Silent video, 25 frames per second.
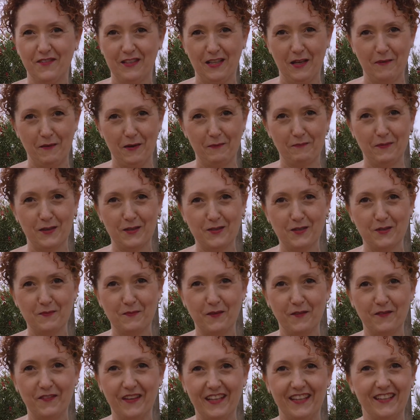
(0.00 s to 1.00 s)
vediamo al
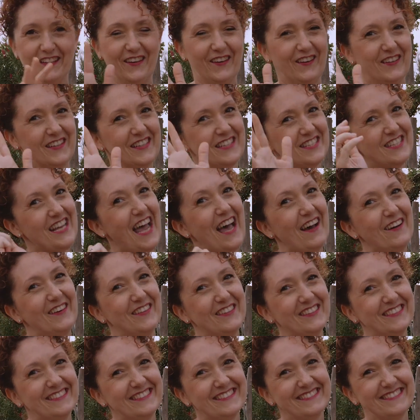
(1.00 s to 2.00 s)
prossimo video,
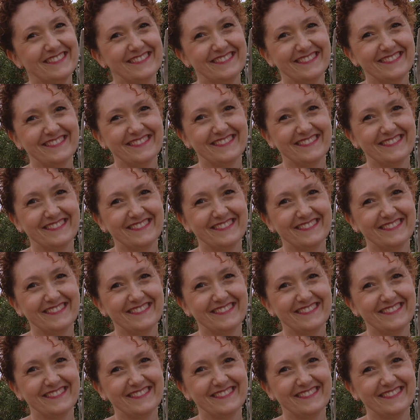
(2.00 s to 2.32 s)
ciao!